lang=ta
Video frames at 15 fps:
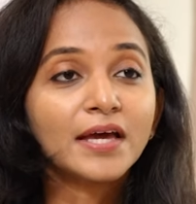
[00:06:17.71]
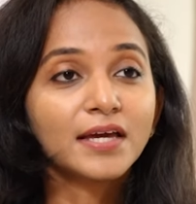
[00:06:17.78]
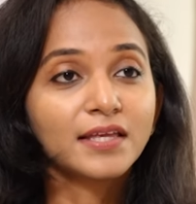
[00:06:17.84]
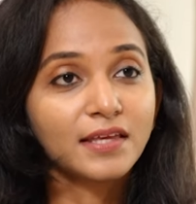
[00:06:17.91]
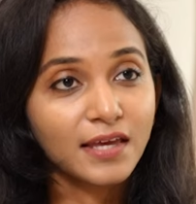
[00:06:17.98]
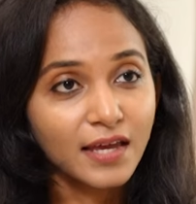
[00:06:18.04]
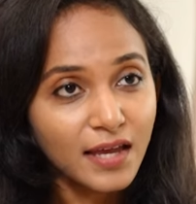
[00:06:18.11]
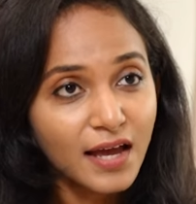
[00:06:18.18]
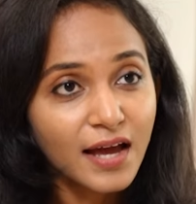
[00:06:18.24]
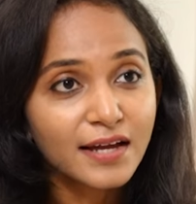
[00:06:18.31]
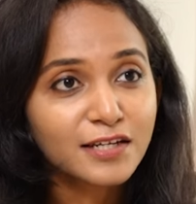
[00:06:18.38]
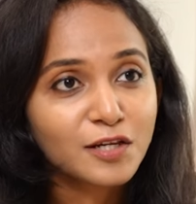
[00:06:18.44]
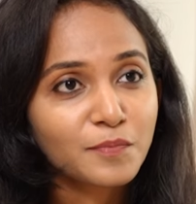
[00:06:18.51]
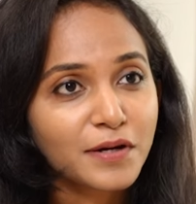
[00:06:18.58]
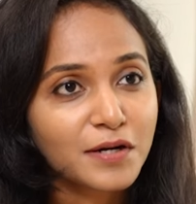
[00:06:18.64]
இது ஏன்
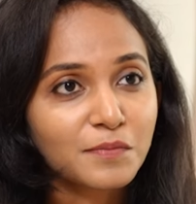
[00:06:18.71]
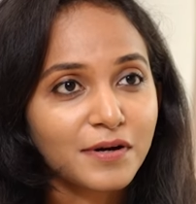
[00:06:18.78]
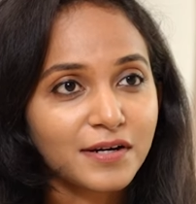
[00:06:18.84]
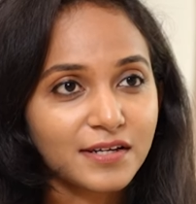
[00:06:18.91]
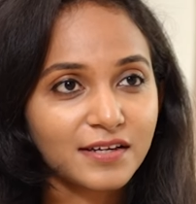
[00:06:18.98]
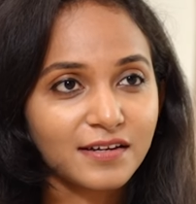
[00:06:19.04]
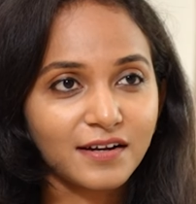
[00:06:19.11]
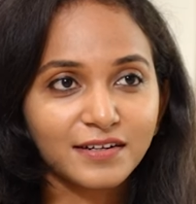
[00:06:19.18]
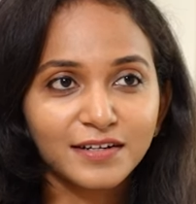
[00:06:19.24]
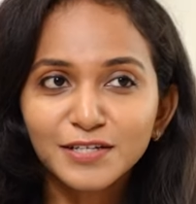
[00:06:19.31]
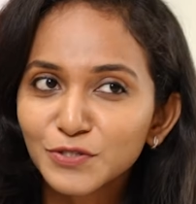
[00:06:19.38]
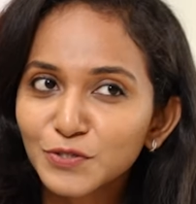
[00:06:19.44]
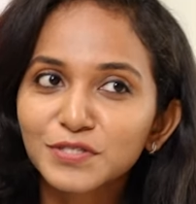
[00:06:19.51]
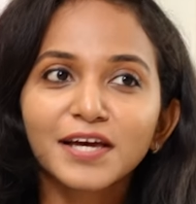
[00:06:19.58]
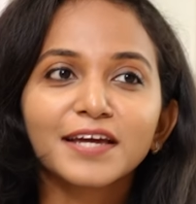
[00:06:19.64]
ஹேண்டில் பண்ண மாட்டேங்கிறாங்கன்னா
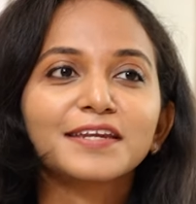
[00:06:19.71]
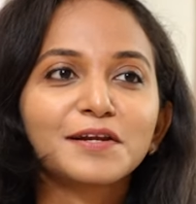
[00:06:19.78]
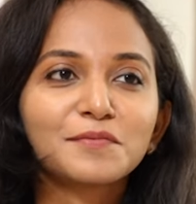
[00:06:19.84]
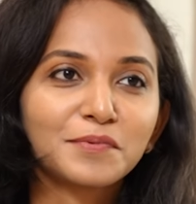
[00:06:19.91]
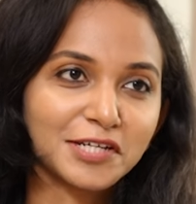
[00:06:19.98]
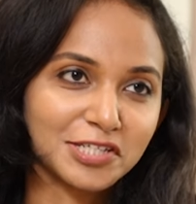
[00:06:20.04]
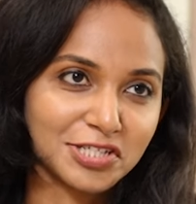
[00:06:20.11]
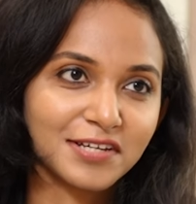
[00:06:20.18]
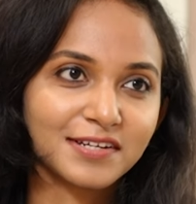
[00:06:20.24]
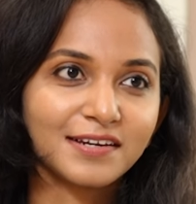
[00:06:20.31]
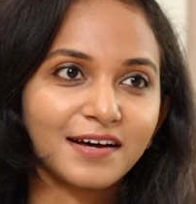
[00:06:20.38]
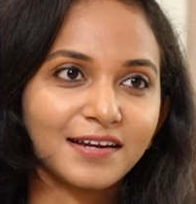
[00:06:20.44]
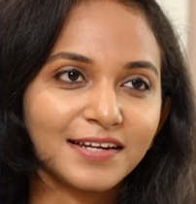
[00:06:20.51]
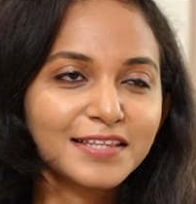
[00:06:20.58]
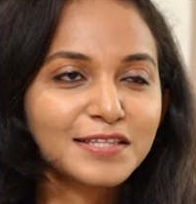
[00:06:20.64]
சொசைட்டல்
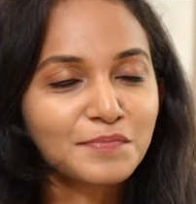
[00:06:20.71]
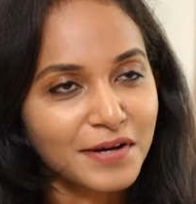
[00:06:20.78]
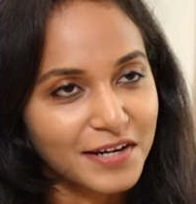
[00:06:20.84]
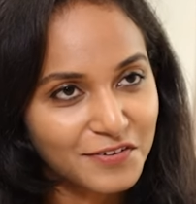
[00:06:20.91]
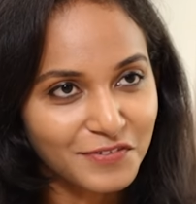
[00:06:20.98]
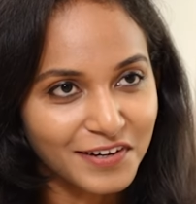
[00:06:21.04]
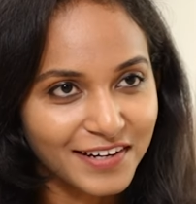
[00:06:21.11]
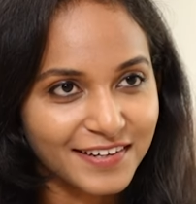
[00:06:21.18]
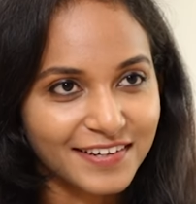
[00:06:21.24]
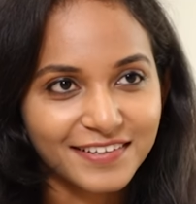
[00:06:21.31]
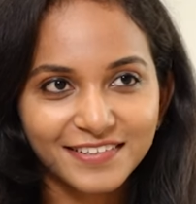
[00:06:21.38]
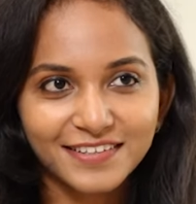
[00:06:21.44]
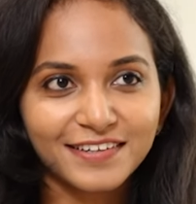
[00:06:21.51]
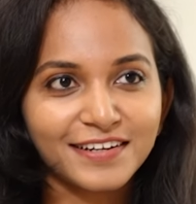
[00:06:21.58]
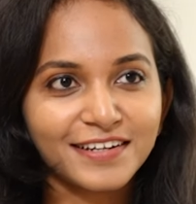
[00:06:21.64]
ப்ரெஷர்னால இந்த மாதிரி
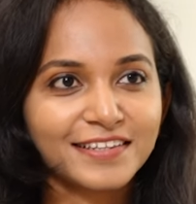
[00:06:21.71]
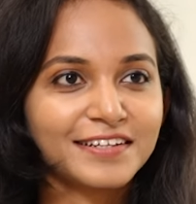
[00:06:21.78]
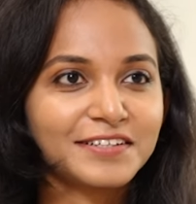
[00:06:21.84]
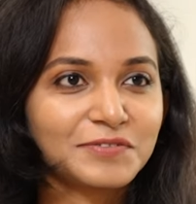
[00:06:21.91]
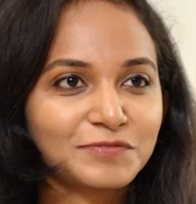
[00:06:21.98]
வளர்றதுனால தான்